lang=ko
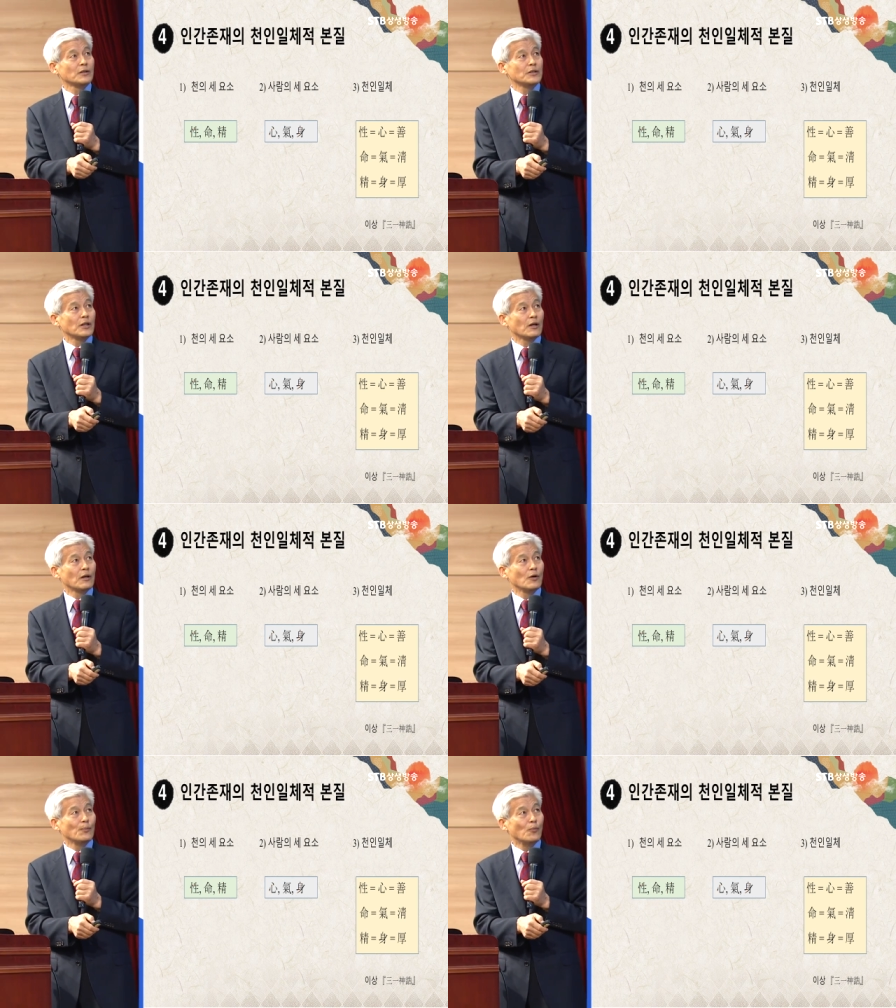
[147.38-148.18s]

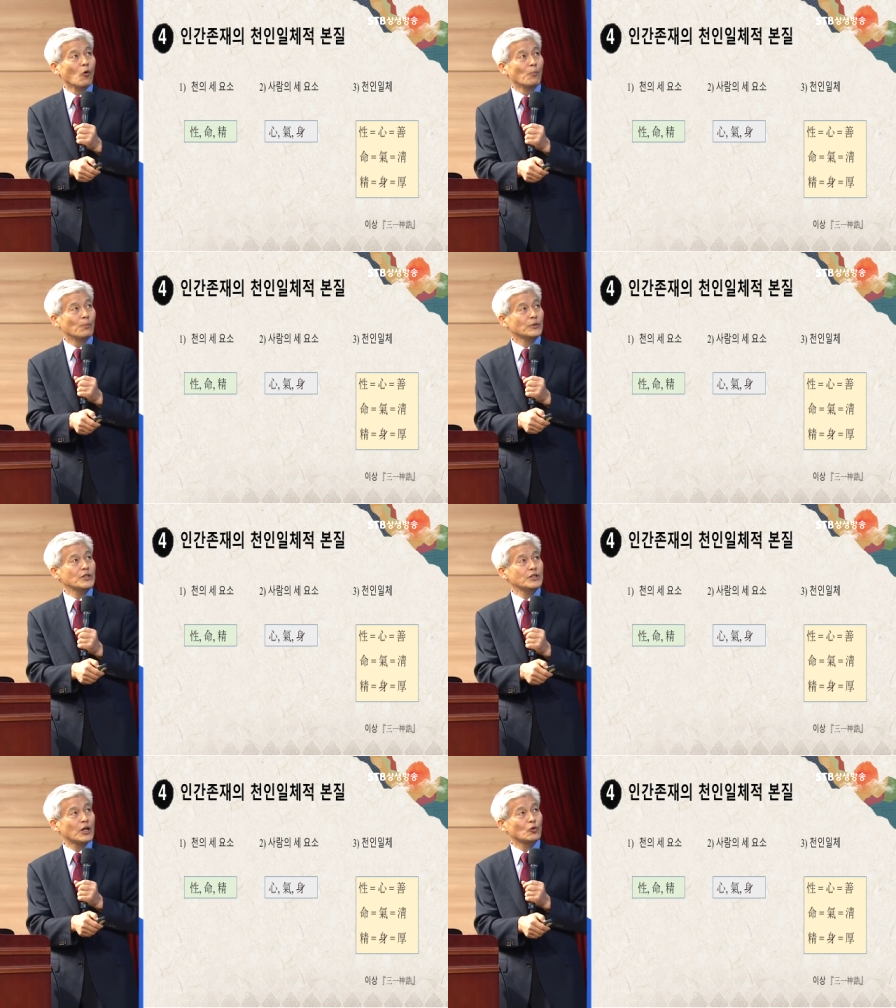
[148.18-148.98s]
이제 몸
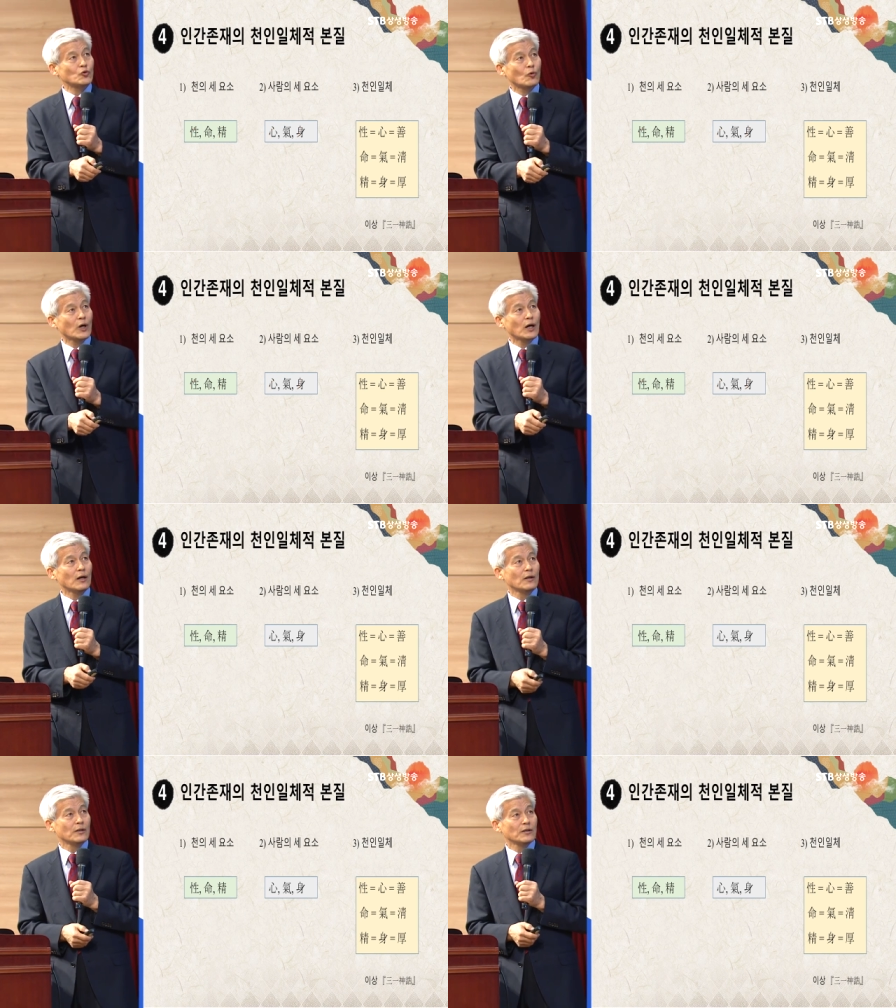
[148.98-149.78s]
이 세
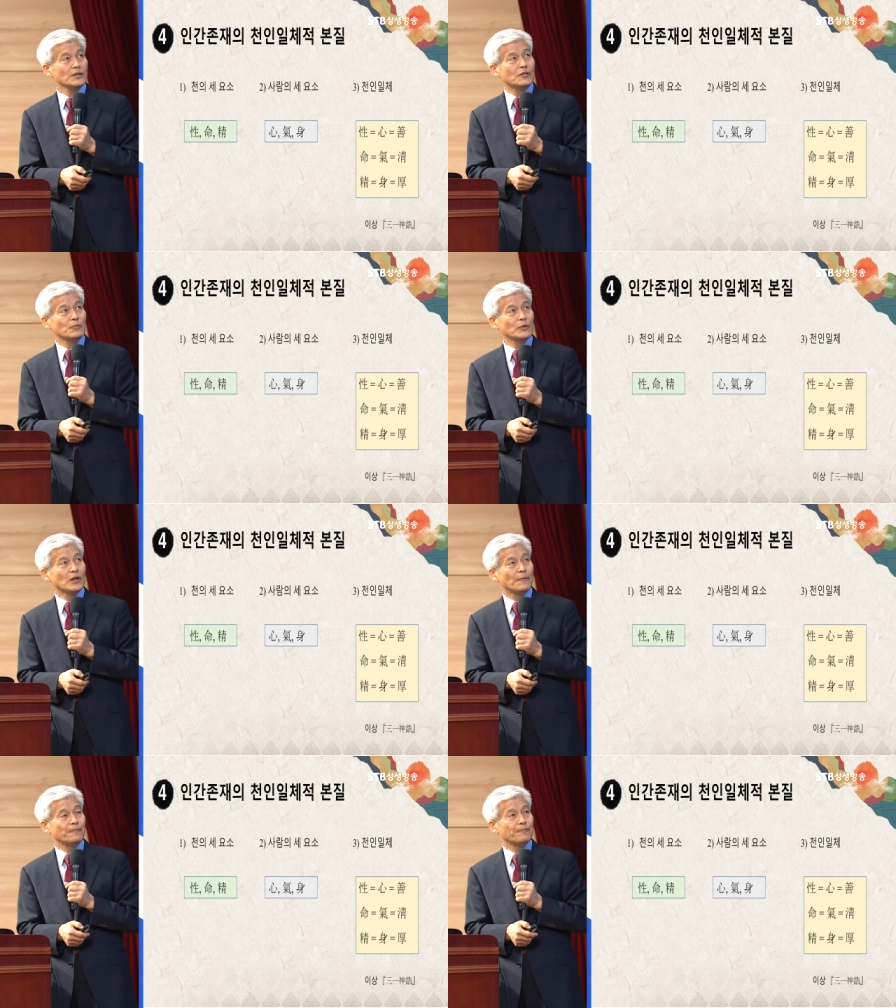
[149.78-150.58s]
요소가 있습니다.